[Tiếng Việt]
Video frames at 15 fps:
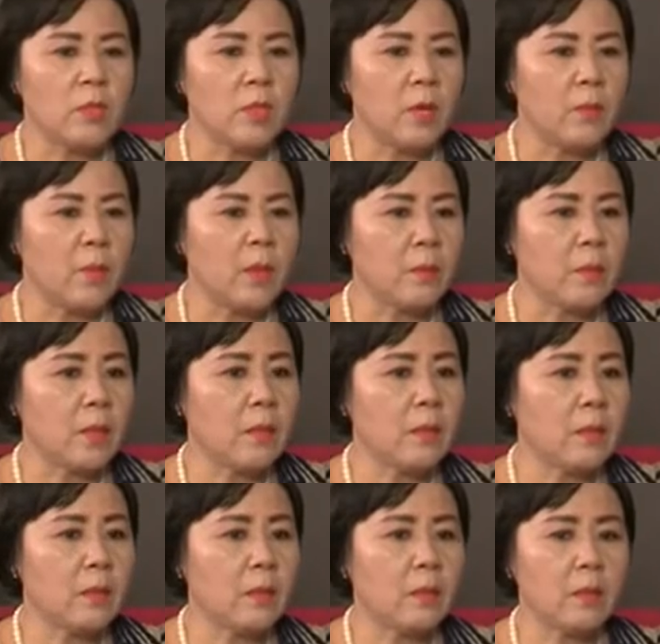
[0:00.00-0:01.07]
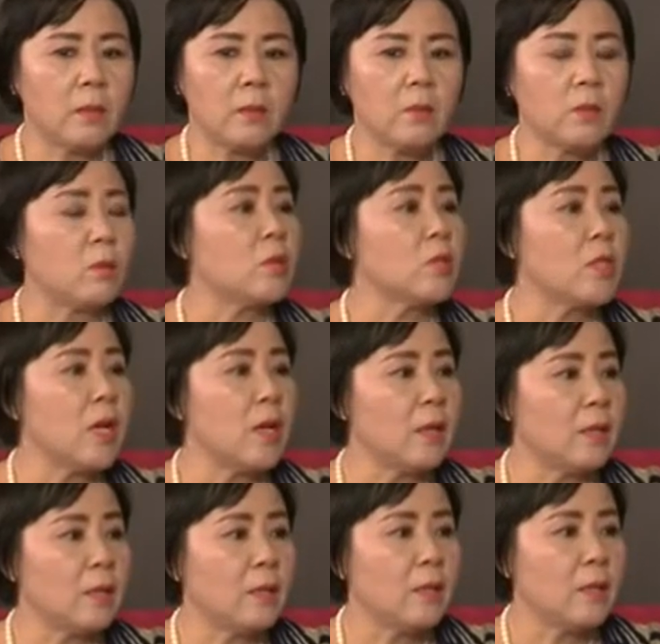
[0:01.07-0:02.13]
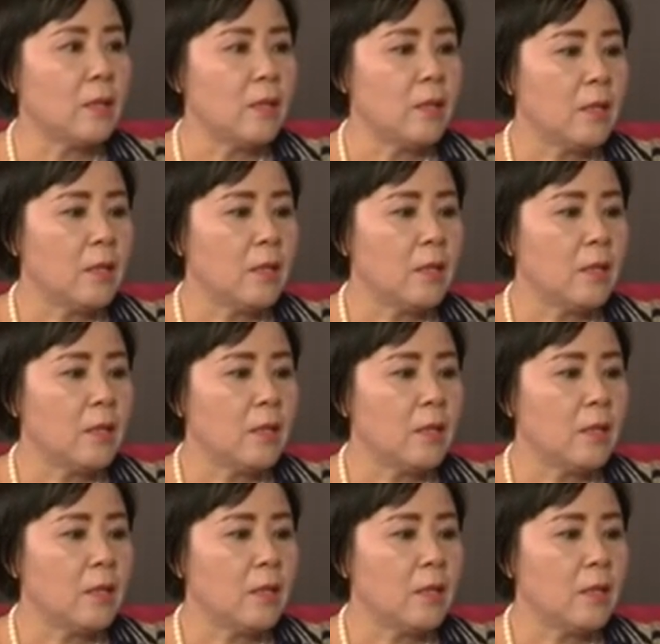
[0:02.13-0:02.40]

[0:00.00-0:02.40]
chờ mình mới ờ, còn con trai lớn đó, dạ.